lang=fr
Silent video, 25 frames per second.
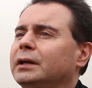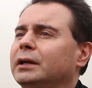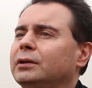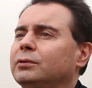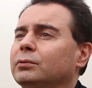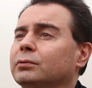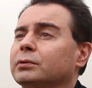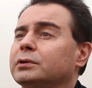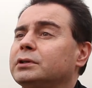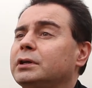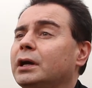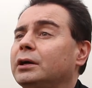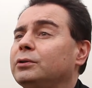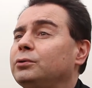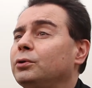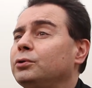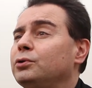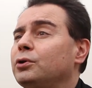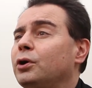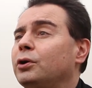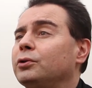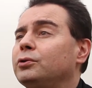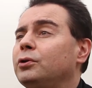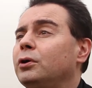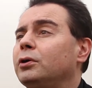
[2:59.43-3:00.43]
Et donc il y a un
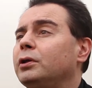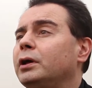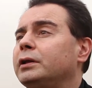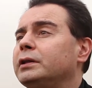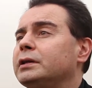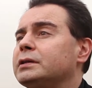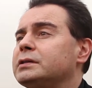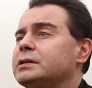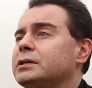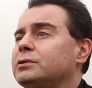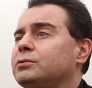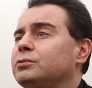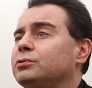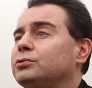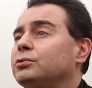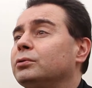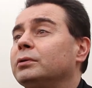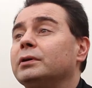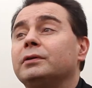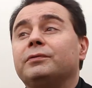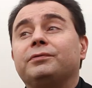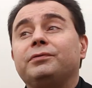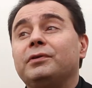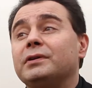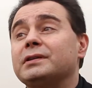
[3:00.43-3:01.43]
donneur d'ordre, un
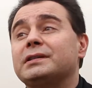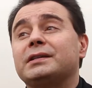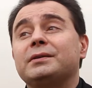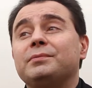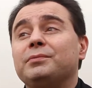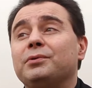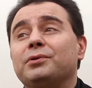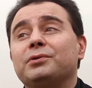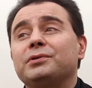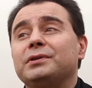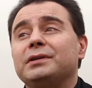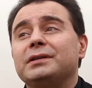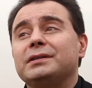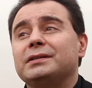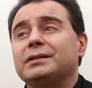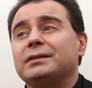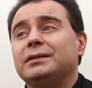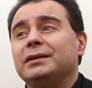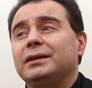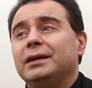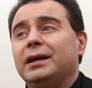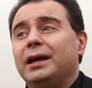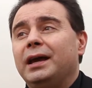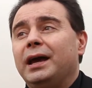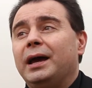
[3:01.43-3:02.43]
exécutant et forcément
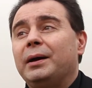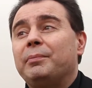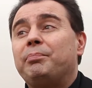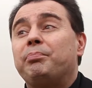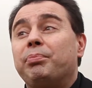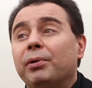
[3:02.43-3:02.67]
un